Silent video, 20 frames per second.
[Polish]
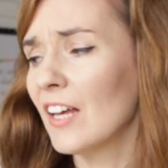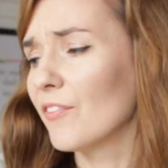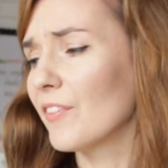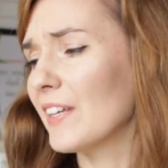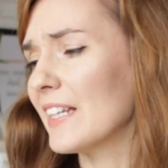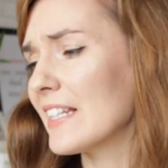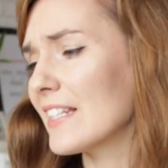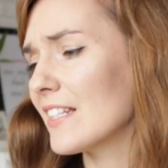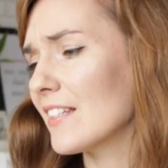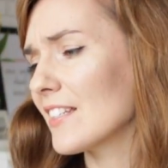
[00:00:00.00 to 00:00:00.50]

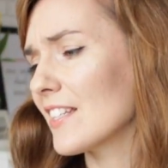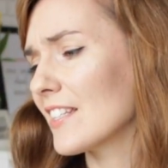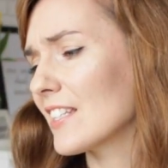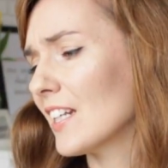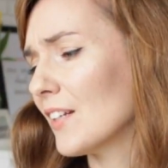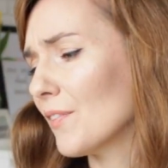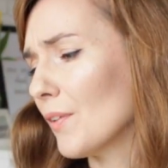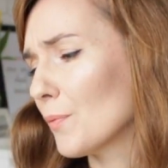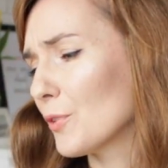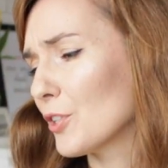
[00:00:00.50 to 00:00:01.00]
Więc
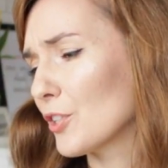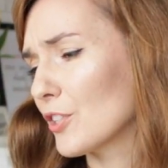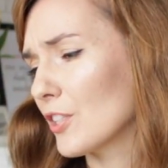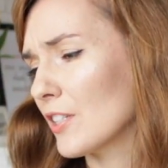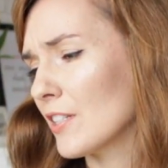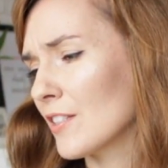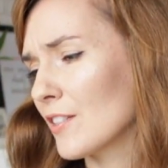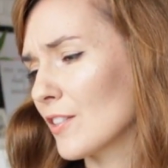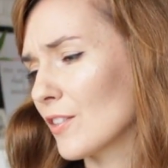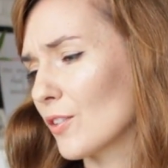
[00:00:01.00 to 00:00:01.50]
zastanawiam się, czy
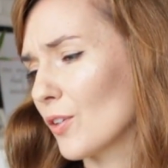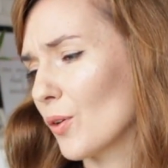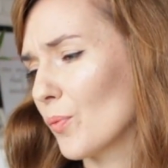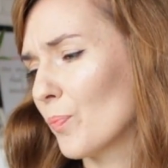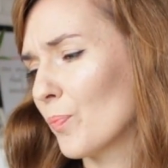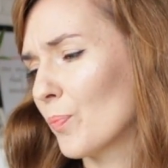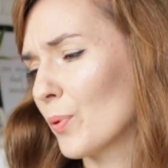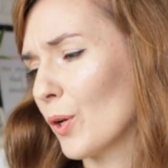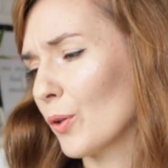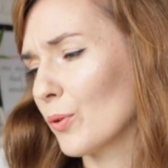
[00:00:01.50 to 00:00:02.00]
jest to
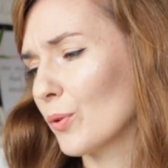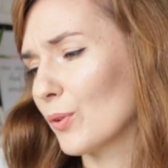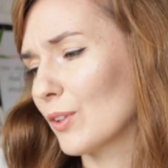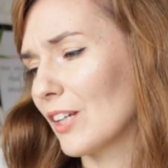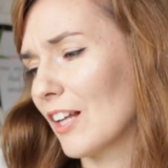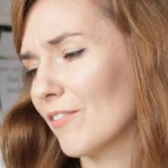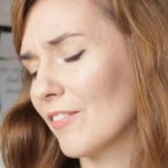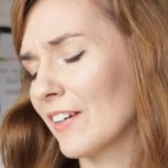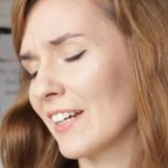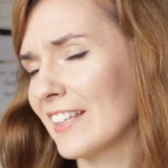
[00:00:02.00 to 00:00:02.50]
produkt
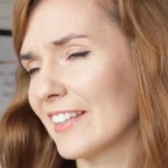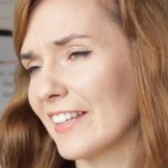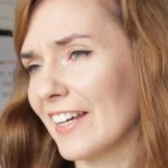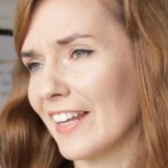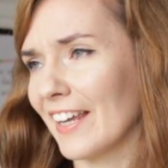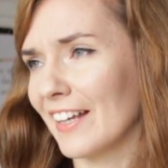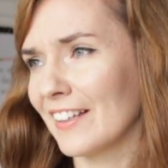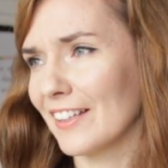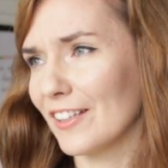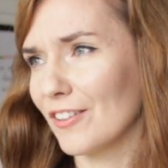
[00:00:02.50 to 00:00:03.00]
dla
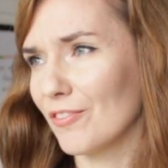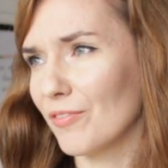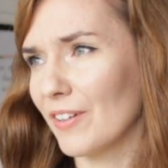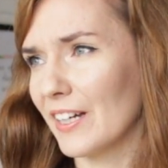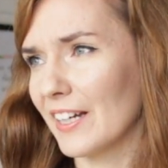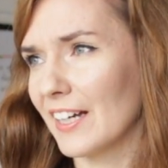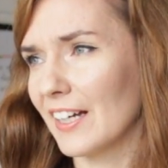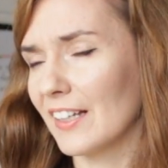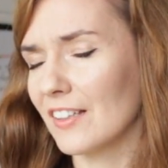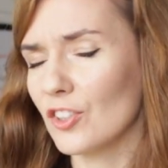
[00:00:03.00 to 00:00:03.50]
wegetarian i
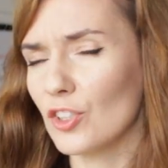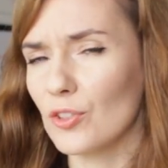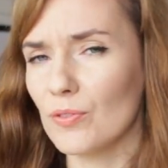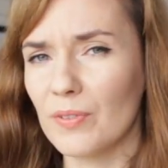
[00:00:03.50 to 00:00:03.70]
wegan,